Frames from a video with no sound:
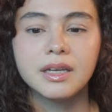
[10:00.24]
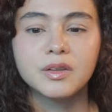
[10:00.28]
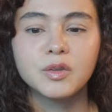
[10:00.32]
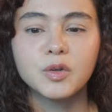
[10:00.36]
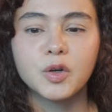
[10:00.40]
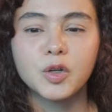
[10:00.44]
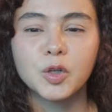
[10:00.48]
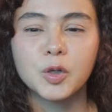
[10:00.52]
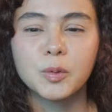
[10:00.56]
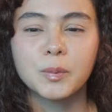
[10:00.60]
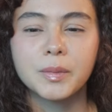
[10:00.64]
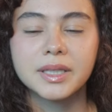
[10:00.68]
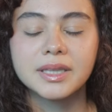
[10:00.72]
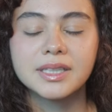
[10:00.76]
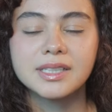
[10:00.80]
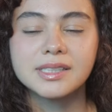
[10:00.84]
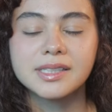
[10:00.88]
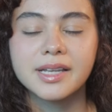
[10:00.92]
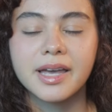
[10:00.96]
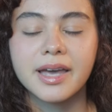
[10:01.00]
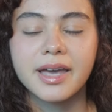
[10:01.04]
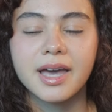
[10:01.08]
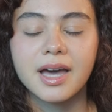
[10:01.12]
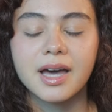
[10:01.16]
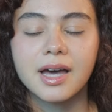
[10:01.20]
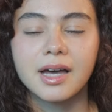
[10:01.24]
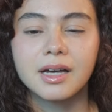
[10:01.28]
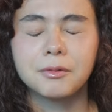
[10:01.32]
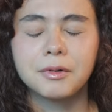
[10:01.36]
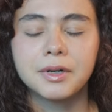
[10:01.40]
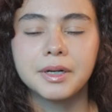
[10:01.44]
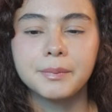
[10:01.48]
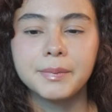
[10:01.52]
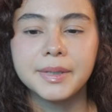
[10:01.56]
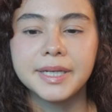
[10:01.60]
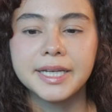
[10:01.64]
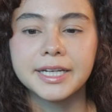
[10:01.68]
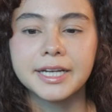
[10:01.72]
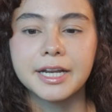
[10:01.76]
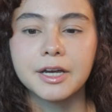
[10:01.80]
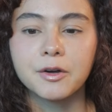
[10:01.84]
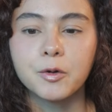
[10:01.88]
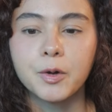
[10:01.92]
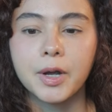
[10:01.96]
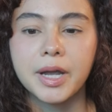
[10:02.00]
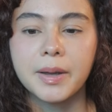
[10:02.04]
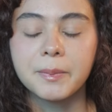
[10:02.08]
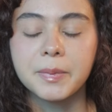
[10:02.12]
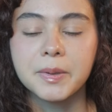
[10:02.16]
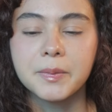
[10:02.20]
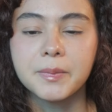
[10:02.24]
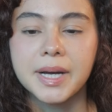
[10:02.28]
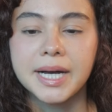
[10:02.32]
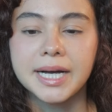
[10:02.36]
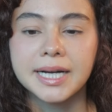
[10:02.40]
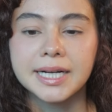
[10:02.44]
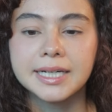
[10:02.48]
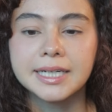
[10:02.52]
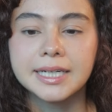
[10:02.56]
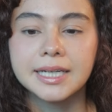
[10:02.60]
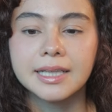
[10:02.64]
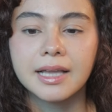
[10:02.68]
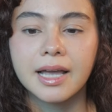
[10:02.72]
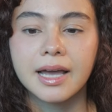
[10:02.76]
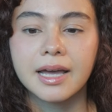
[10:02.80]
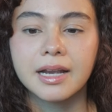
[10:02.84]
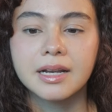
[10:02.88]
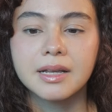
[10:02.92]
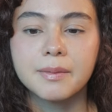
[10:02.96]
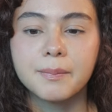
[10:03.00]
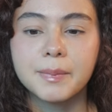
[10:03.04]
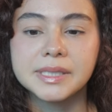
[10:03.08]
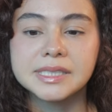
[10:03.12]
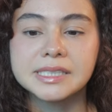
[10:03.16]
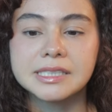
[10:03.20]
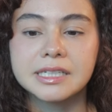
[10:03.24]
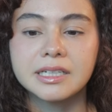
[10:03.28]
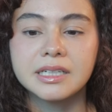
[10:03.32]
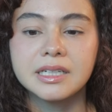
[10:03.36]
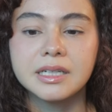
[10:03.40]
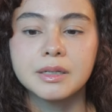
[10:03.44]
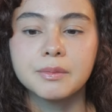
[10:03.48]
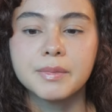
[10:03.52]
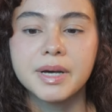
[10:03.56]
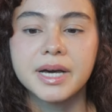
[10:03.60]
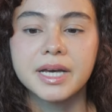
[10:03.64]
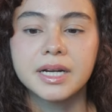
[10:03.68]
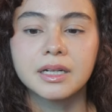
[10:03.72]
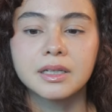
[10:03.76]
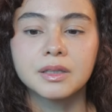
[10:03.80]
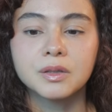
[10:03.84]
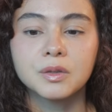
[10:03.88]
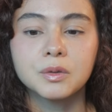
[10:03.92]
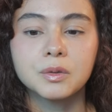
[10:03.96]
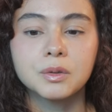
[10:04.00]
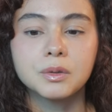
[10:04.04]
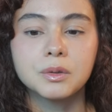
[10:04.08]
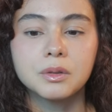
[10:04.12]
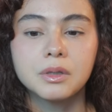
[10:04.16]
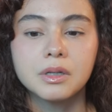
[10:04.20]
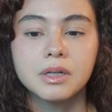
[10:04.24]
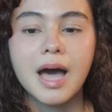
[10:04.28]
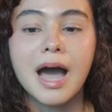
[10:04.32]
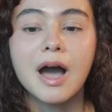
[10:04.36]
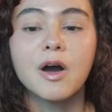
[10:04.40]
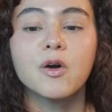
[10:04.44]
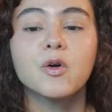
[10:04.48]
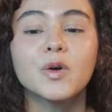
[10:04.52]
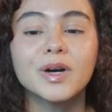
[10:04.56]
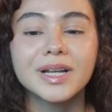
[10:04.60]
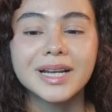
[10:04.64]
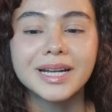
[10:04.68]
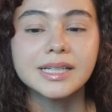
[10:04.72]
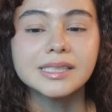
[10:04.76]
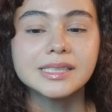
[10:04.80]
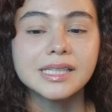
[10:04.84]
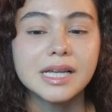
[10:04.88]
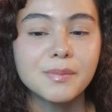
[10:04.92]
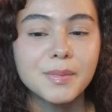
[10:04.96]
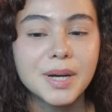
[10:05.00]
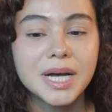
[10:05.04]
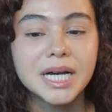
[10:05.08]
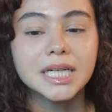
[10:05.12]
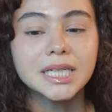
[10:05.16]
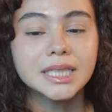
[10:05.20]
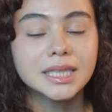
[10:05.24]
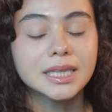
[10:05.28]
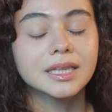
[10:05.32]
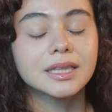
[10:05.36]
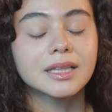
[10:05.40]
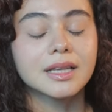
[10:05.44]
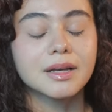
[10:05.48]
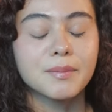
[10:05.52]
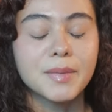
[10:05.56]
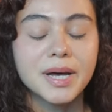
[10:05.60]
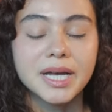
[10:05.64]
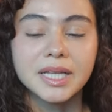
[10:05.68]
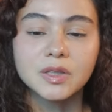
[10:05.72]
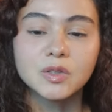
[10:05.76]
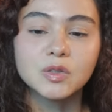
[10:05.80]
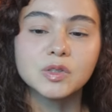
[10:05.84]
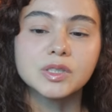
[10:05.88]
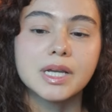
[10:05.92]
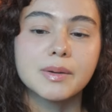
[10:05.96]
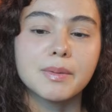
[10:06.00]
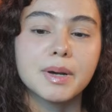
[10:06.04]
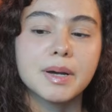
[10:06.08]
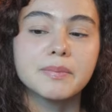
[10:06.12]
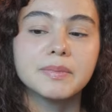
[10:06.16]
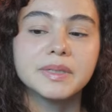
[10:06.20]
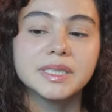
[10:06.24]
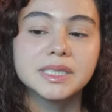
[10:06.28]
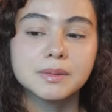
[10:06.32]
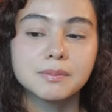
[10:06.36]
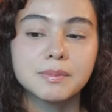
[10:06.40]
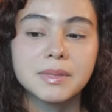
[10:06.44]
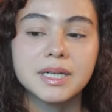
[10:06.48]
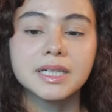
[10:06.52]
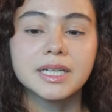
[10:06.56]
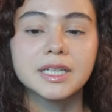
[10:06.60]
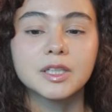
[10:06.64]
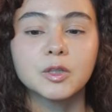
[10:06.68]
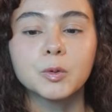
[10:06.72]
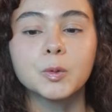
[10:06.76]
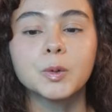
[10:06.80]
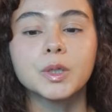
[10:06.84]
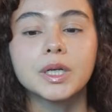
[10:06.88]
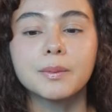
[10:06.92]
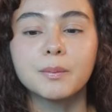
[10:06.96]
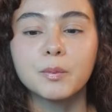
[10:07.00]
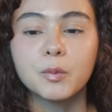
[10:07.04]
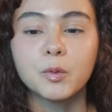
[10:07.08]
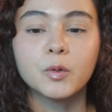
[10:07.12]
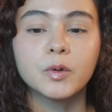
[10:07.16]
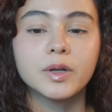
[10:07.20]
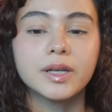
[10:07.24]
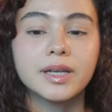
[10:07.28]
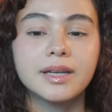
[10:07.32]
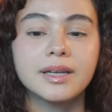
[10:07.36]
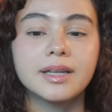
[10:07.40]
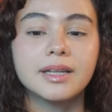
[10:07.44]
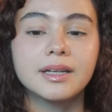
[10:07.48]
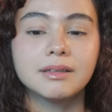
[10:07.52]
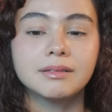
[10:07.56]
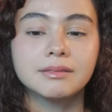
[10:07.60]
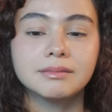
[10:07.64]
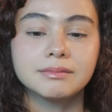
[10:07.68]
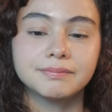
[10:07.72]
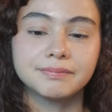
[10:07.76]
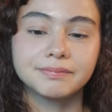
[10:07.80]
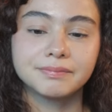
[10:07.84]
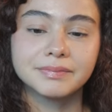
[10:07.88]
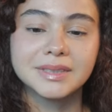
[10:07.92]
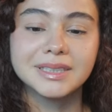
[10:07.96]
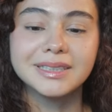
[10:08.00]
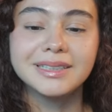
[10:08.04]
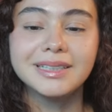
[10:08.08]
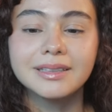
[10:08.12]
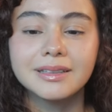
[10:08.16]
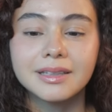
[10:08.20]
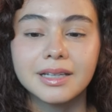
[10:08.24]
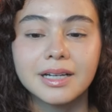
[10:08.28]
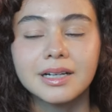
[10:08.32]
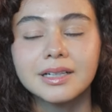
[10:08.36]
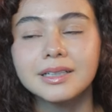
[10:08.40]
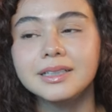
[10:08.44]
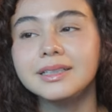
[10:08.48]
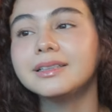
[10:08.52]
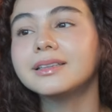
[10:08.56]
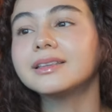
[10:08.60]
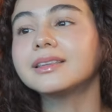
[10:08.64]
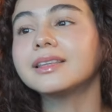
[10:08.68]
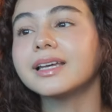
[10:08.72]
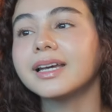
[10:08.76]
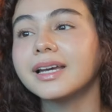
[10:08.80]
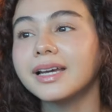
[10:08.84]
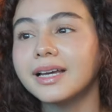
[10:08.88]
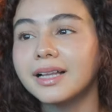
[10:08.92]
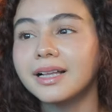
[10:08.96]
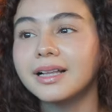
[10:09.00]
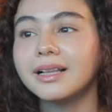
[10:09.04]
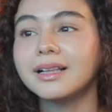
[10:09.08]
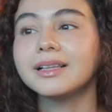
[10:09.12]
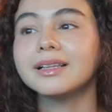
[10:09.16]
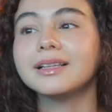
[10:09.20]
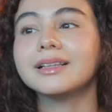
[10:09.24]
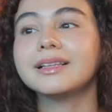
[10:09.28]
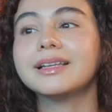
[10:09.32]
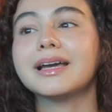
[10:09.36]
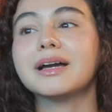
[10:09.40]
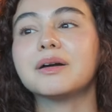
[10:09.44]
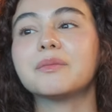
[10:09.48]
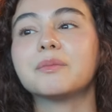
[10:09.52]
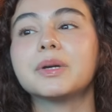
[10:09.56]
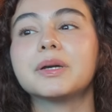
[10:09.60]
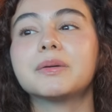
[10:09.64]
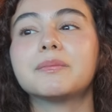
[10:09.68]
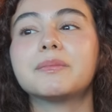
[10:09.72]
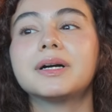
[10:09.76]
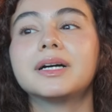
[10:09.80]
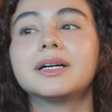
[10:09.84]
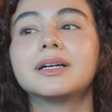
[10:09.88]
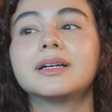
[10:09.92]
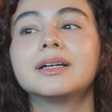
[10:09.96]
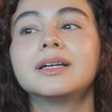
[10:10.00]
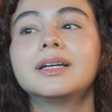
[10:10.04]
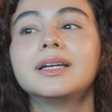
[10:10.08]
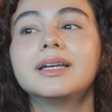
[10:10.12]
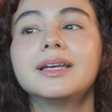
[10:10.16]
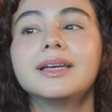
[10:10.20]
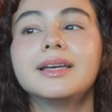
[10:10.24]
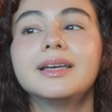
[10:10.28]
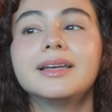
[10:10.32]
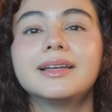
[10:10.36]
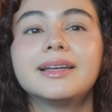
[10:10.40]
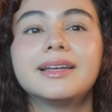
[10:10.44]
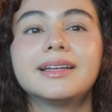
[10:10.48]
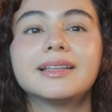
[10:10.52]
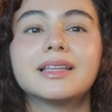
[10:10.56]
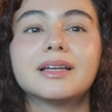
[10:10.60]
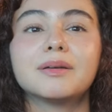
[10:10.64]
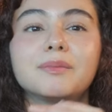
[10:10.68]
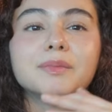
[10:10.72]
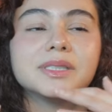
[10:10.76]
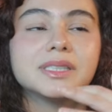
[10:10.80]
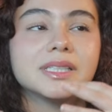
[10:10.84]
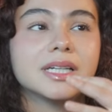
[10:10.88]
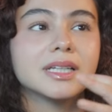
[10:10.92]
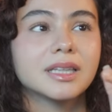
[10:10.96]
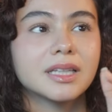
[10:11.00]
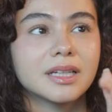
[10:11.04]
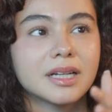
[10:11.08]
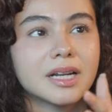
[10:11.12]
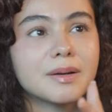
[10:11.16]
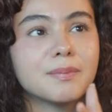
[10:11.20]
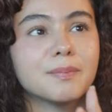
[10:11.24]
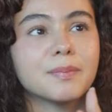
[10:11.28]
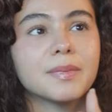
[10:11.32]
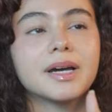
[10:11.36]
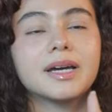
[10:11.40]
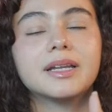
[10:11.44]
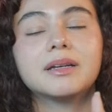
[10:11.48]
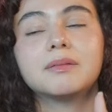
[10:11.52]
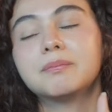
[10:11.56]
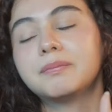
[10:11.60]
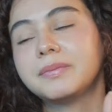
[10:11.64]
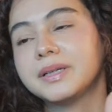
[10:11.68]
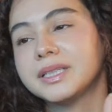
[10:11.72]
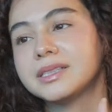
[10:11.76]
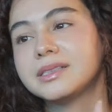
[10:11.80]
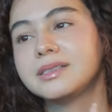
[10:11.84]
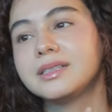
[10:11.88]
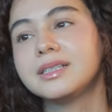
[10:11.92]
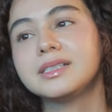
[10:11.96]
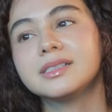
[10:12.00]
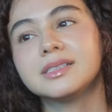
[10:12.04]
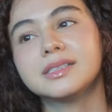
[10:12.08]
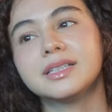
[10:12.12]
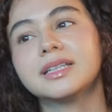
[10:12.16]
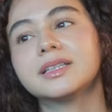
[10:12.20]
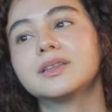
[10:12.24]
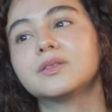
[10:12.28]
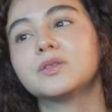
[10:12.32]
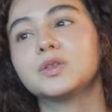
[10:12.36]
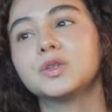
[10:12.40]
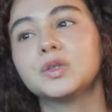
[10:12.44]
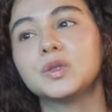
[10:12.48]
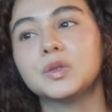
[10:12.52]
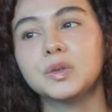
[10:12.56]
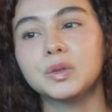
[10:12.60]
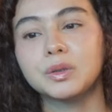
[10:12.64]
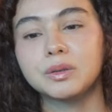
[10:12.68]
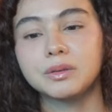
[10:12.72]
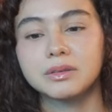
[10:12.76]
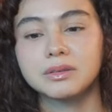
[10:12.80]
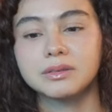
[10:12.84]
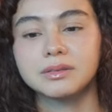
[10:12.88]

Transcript: itu otomatis kayak wah bikin aku happy banget karena pas reading bareng tuh aku ngerasa banget kebantu sama Bisma gitu nemuin detail-detail yang memang kita bisa terapkan pas di set untuk